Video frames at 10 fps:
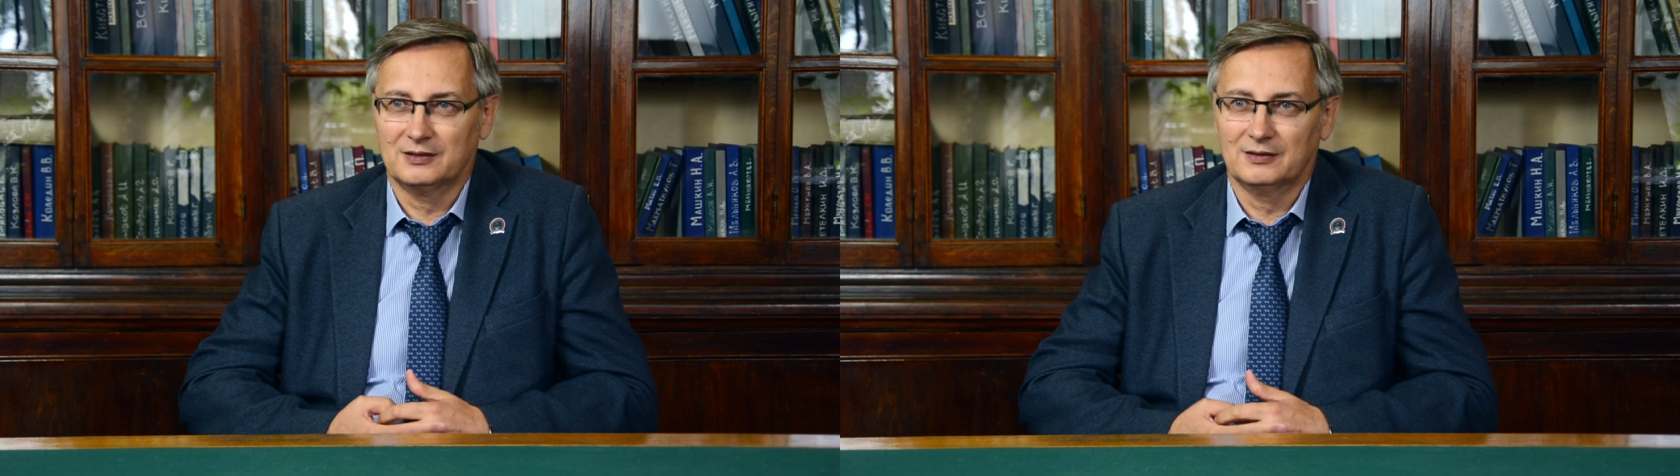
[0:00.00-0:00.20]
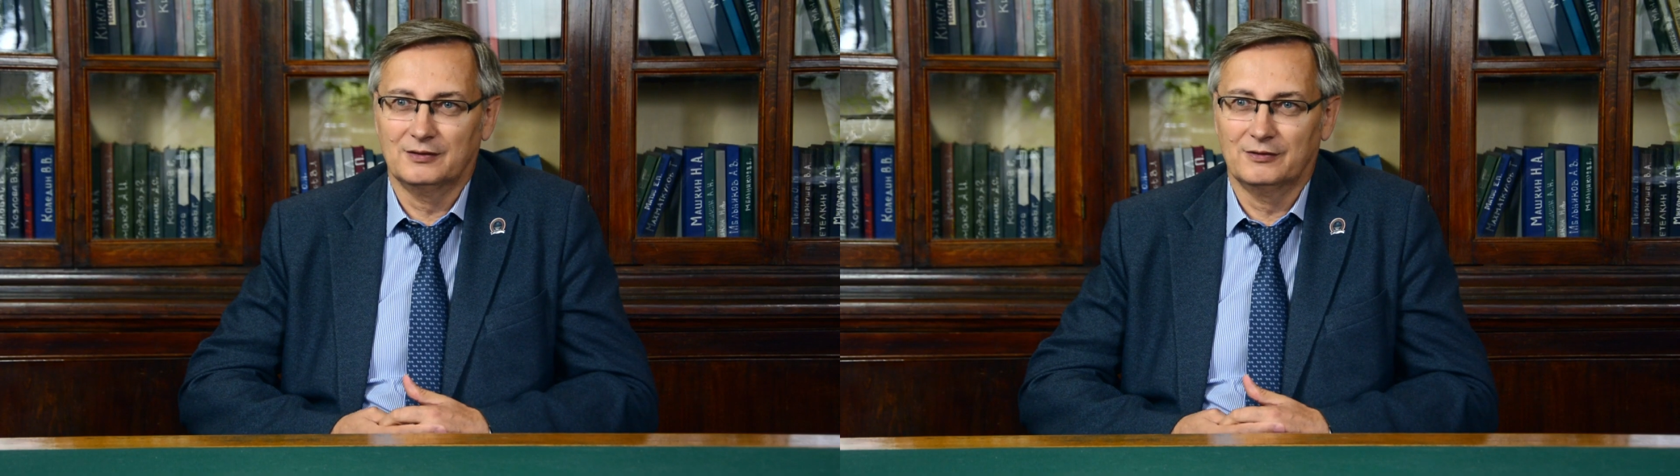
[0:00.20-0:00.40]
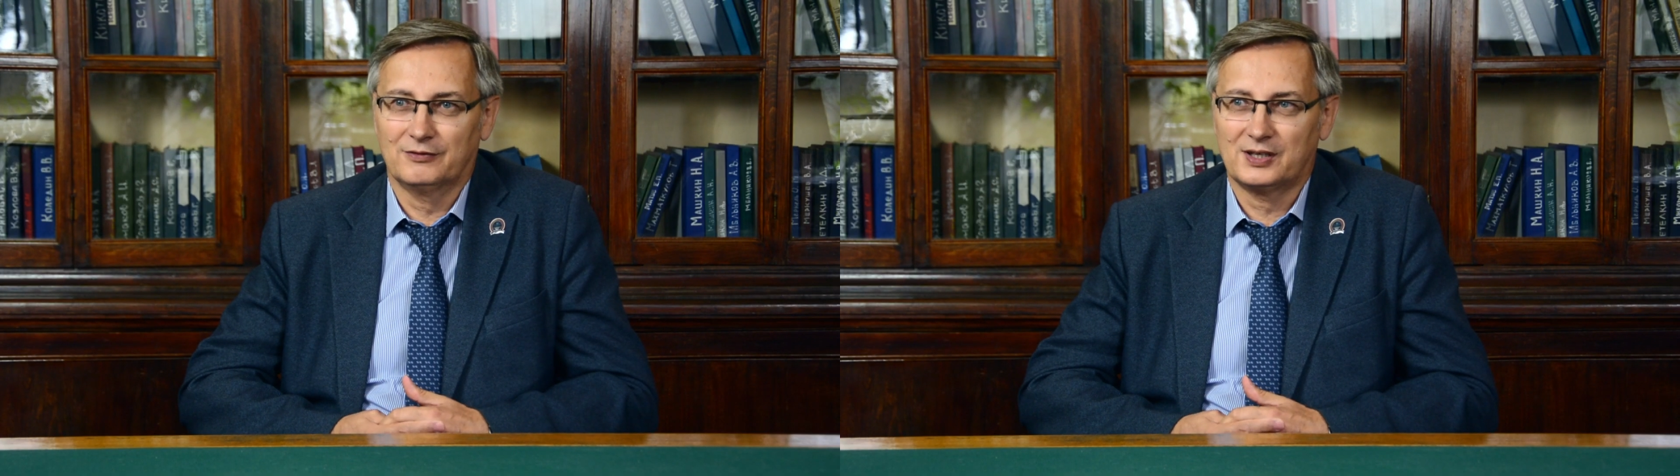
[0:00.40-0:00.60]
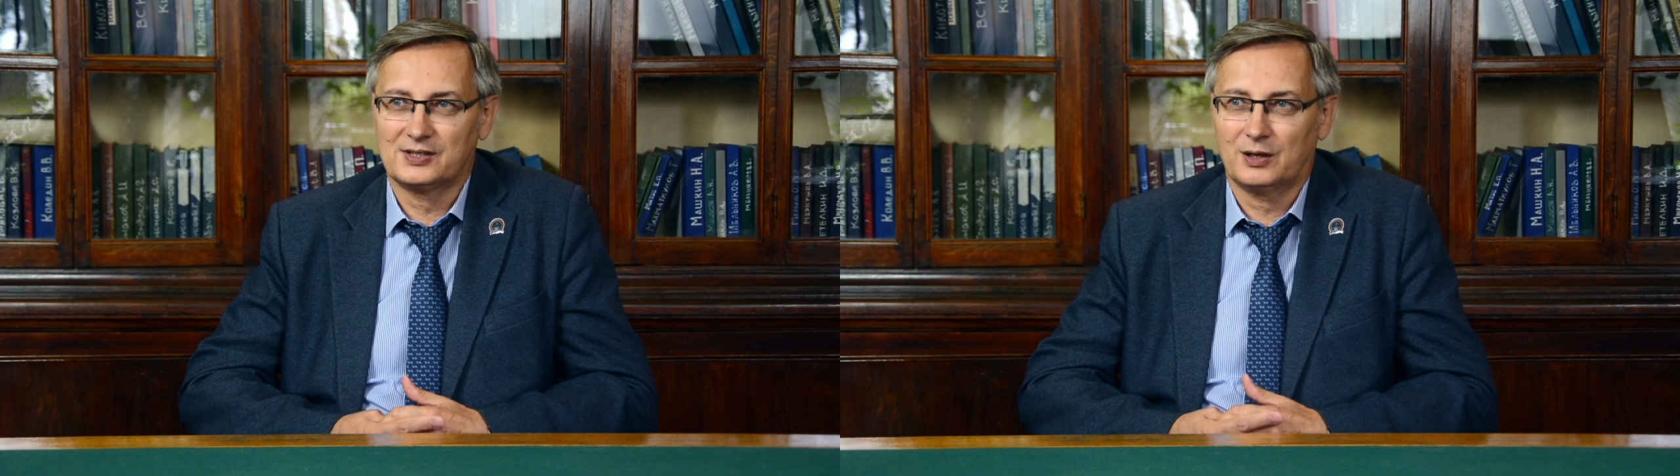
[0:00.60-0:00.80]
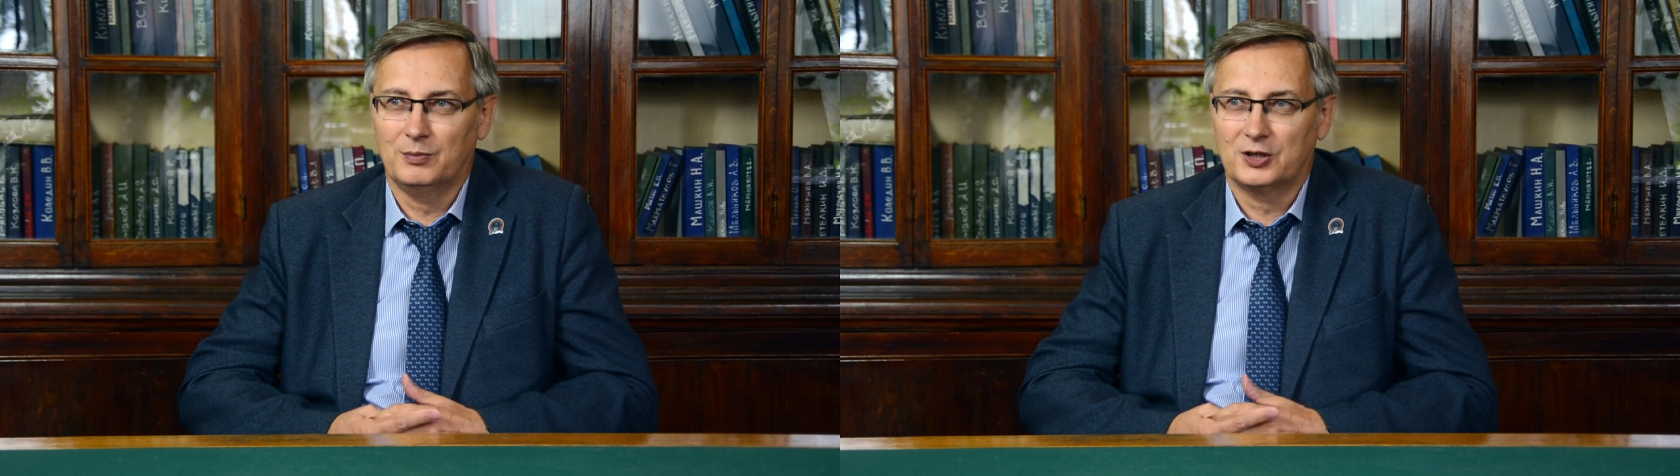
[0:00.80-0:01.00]
в
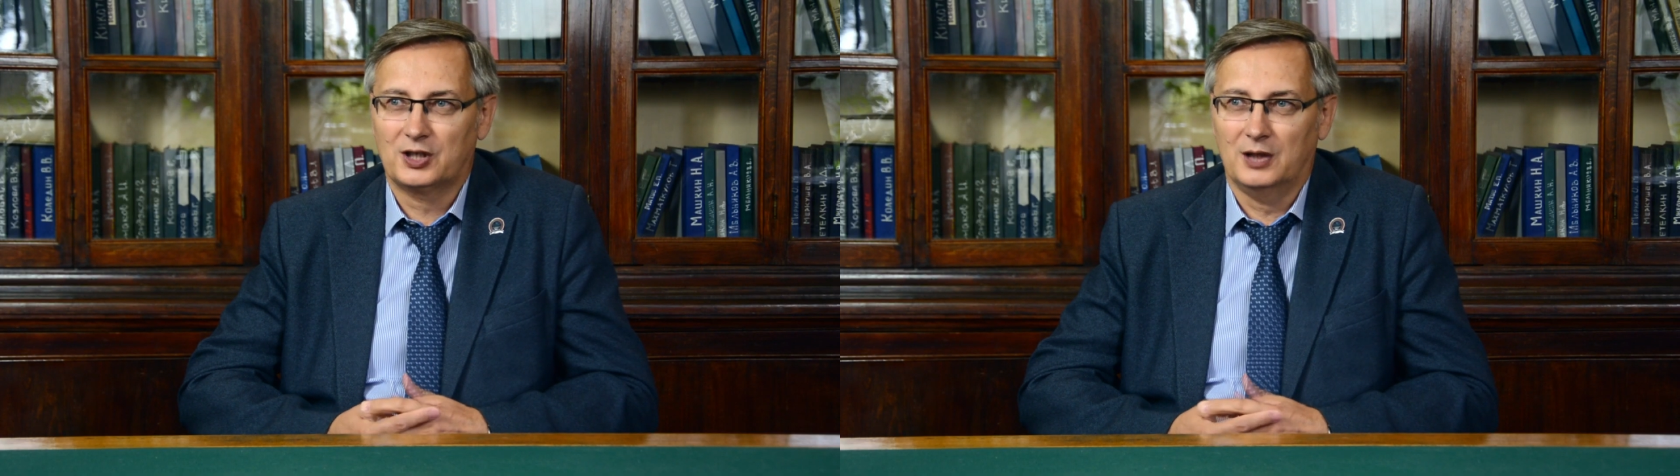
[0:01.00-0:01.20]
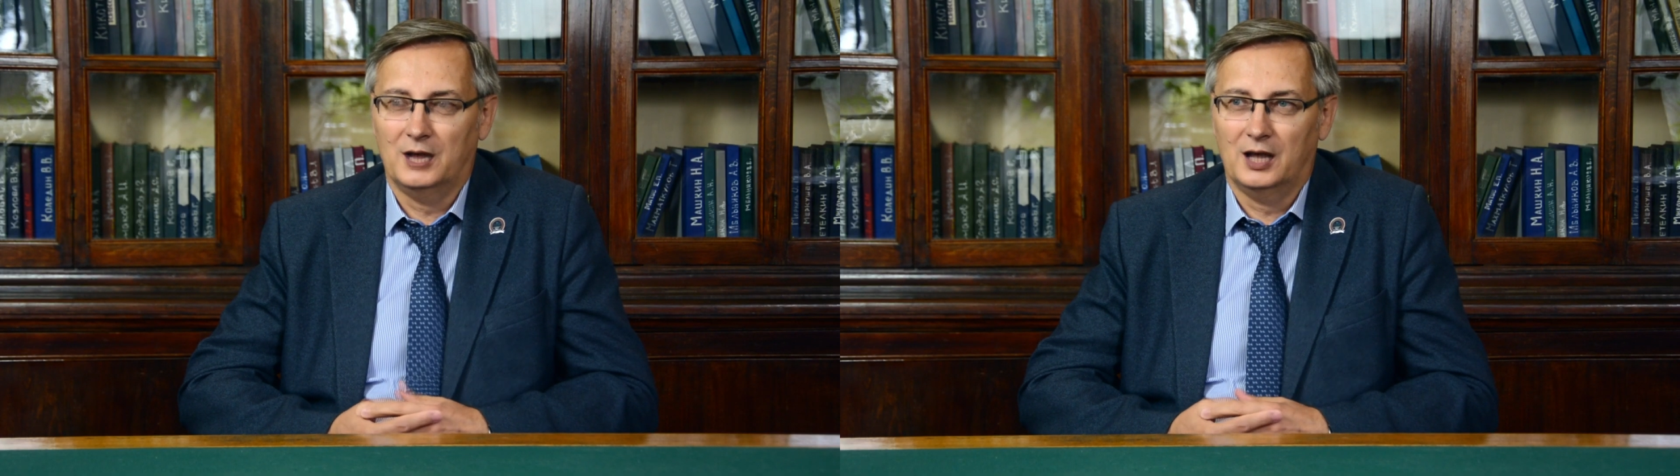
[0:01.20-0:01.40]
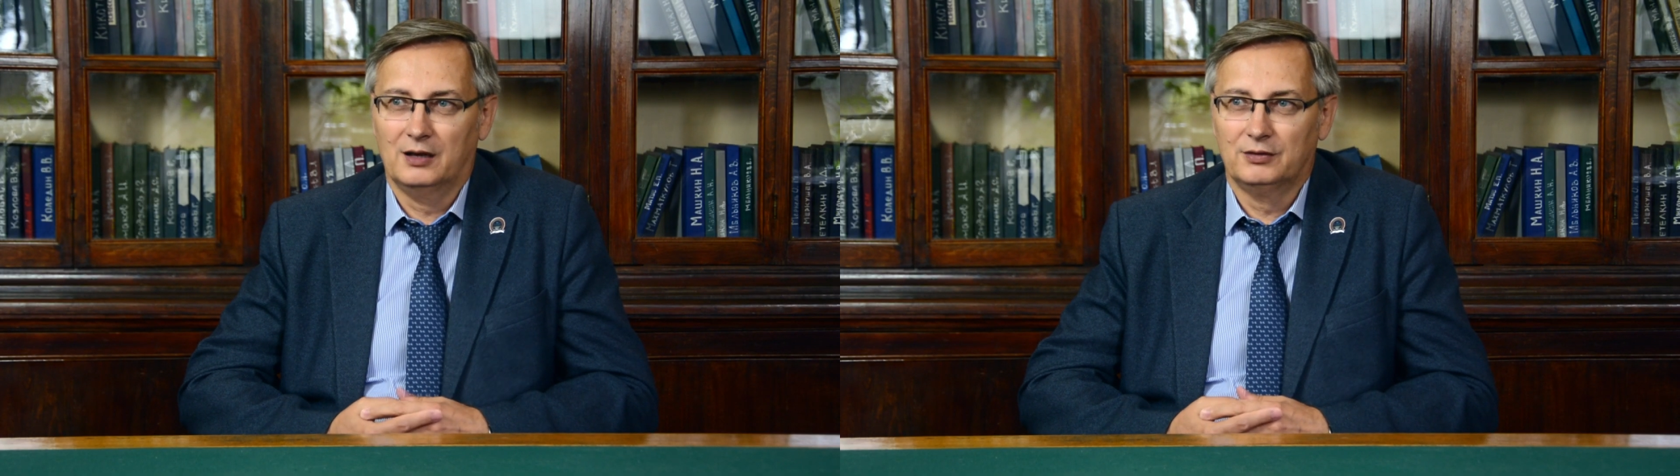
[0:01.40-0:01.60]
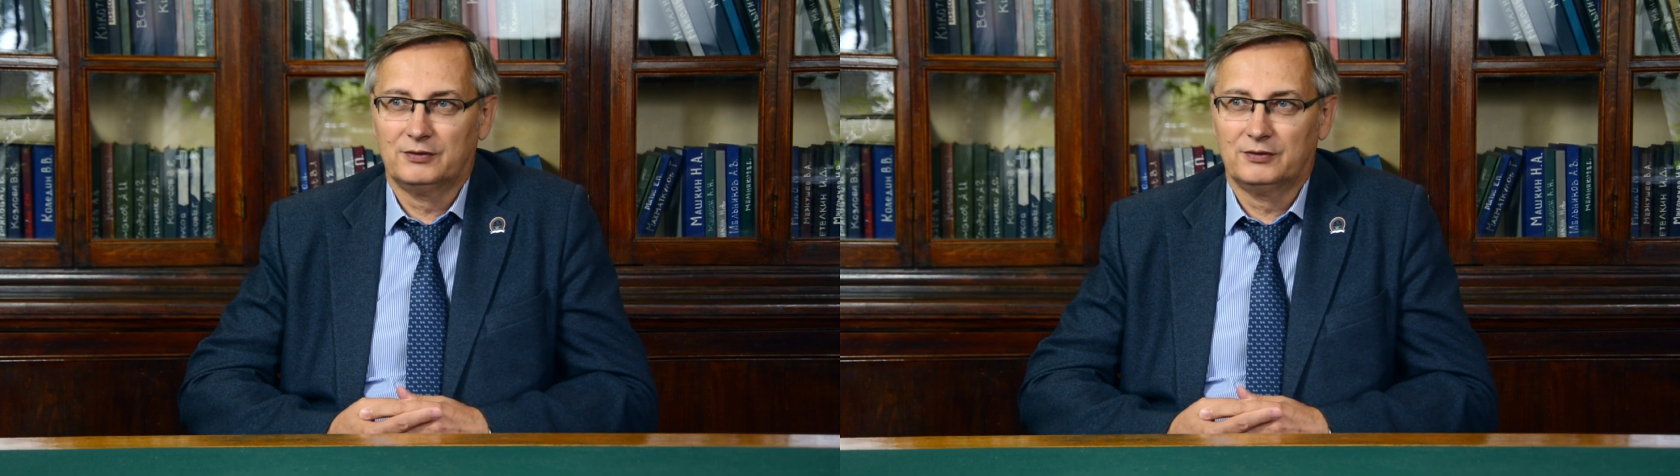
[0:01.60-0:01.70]
разных масштабах. А вот